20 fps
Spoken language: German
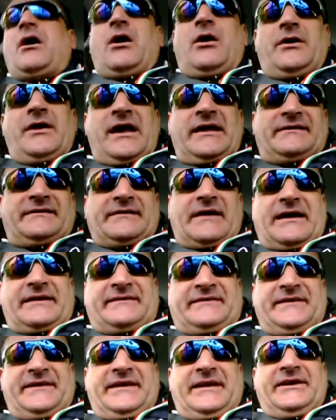Jetzt
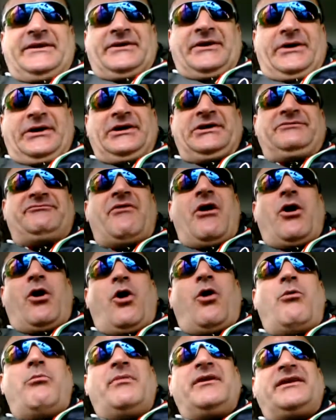erzähle ich euch,
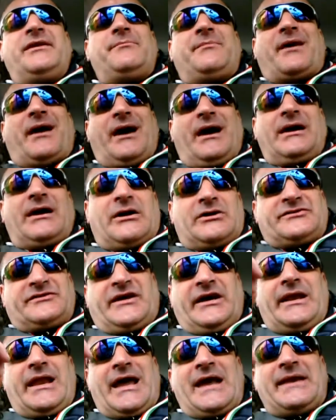warum ich im Krankenhaus
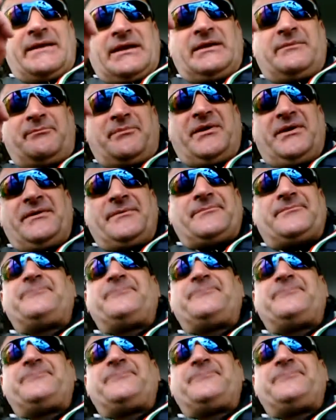gelandet bin.